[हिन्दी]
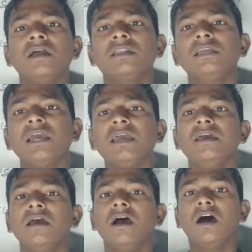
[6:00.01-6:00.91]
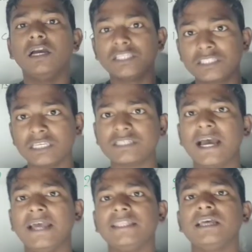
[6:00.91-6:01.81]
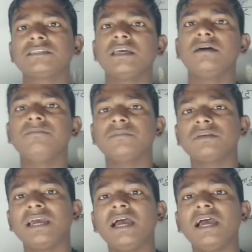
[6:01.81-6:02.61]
ठीक है इसकी सहायता से हम क्या